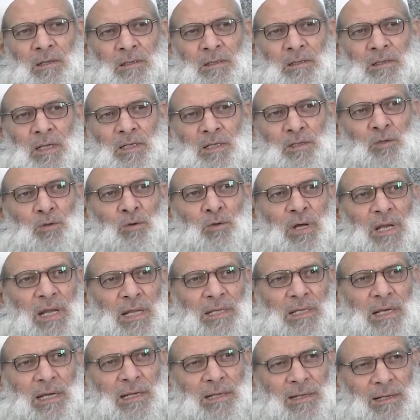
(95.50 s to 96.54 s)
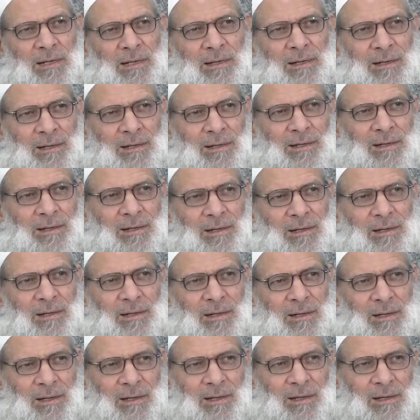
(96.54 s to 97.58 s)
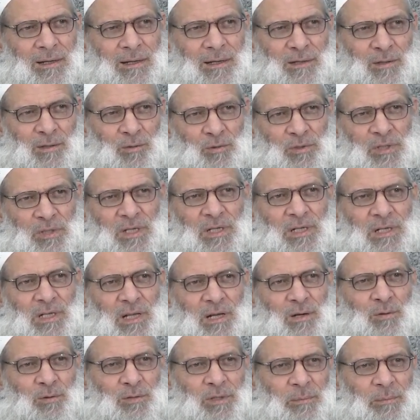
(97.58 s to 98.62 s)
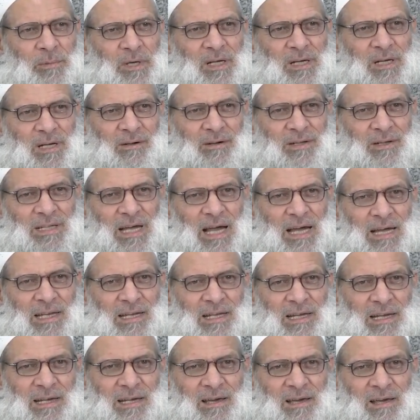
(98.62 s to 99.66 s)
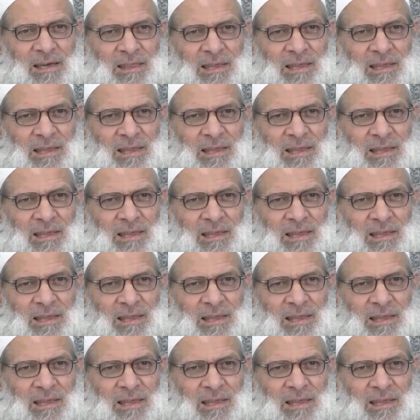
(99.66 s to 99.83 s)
تجد ولدك يؤتيه الله تبارك وتعالى